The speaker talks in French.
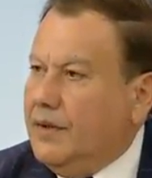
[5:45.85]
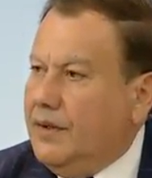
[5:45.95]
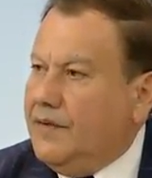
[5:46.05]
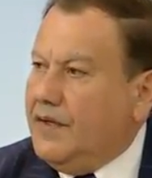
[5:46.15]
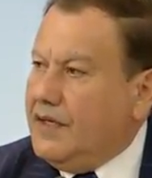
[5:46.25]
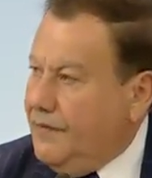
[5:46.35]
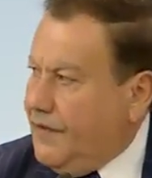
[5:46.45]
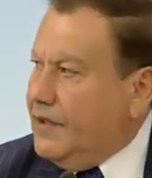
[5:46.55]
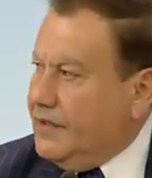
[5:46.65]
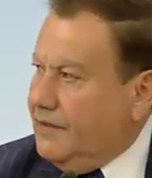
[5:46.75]
ont suivi, bien
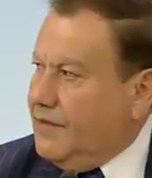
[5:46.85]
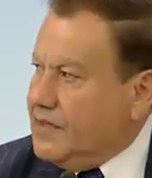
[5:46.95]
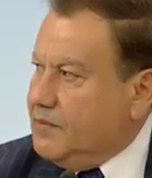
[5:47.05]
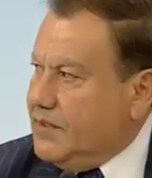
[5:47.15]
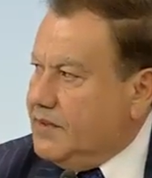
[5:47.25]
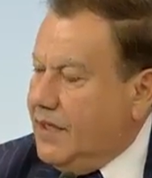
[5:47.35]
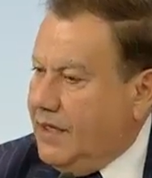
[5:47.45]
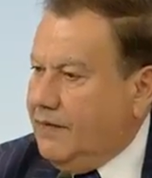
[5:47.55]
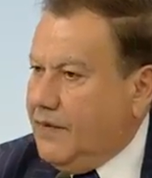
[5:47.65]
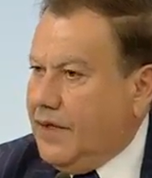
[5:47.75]
entendu, assez
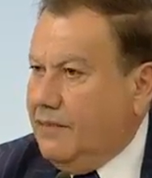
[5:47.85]
naturellement.